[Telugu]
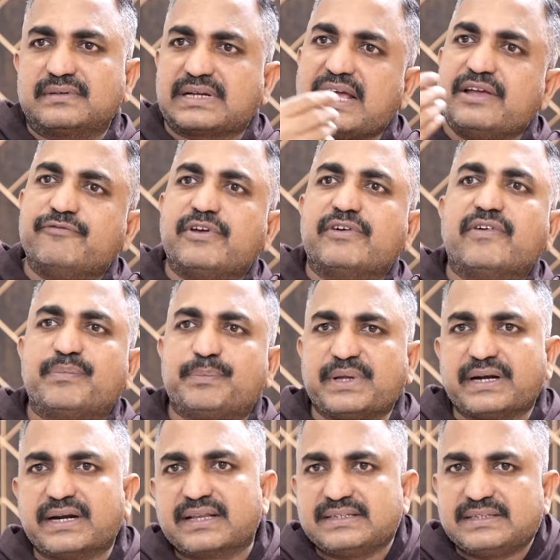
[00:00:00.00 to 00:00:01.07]
టైం వేవ్ ఆఫ్
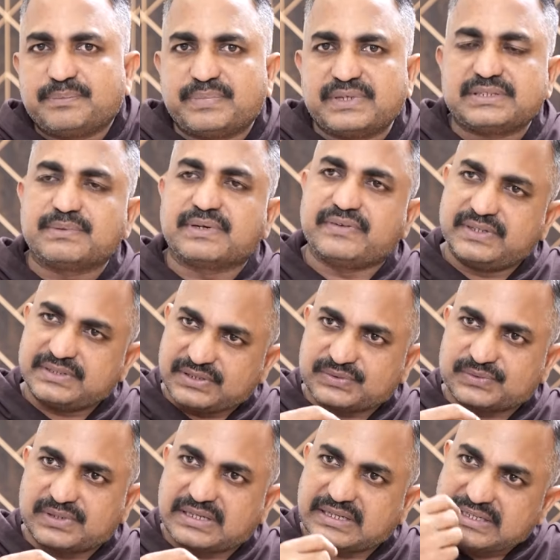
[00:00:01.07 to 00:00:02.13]
పీరియడ్ అని చెప్పేసి మనం
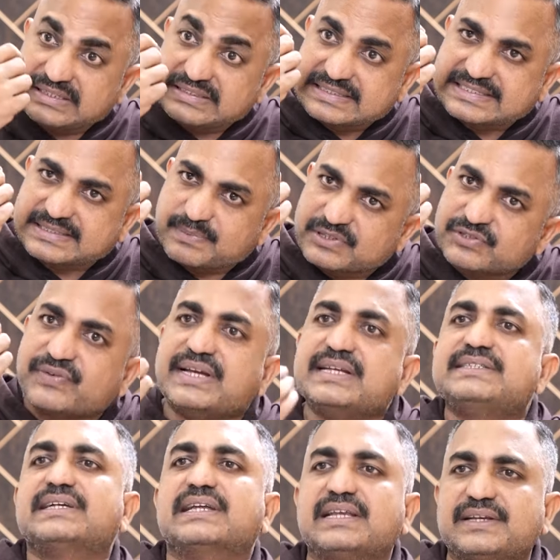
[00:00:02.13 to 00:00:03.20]
వేసేసుకుంటా అంటే నేను సిక్స్ మంత్స్ వెయిట్
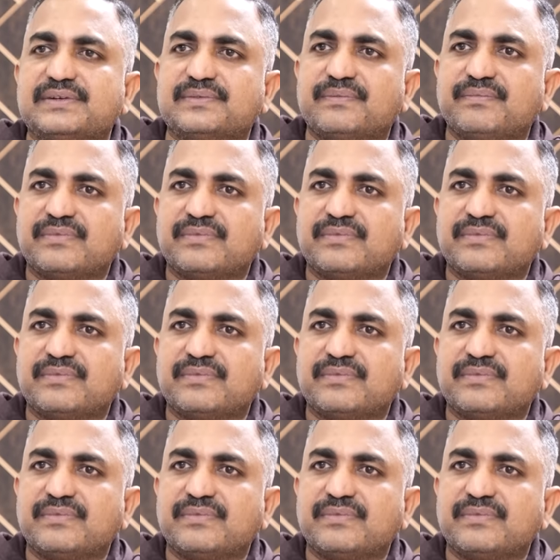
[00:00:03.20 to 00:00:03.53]
చేయలేను